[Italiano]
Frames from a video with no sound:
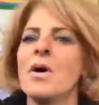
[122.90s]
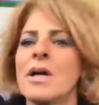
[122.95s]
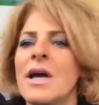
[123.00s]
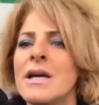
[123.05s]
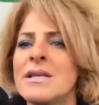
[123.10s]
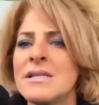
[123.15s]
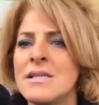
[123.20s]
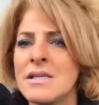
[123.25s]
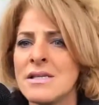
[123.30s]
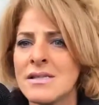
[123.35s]
che
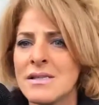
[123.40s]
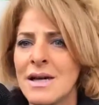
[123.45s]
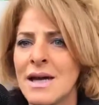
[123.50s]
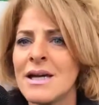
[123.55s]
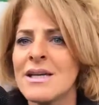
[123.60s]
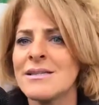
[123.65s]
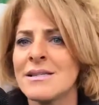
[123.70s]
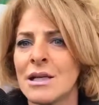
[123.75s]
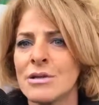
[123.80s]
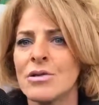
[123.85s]
esiste,
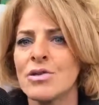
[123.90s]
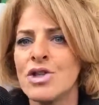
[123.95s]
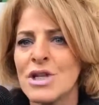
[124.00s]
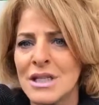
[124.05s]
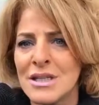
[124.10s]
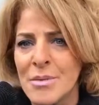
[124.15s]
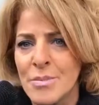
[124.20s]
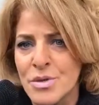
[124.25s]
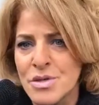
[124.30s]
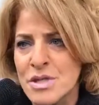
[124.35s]
è stato
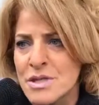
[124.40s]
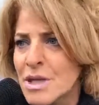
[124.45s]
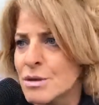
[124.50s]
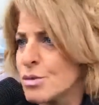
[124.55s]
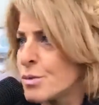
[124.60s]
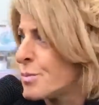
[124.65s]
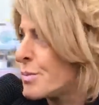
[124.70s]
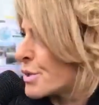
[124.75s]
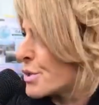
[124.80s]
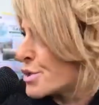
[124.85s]
già
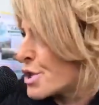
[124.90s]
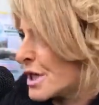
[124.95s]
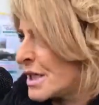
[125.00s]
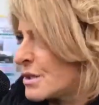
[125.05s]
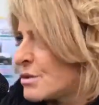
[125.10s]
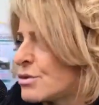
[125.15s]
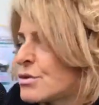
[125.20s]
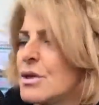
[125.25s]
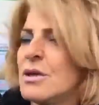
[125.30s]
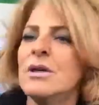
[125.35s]
depositato un
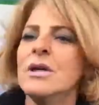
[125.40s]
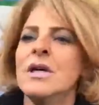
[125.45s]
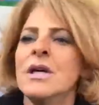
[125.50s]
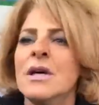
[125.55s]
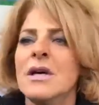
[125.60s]
progetto,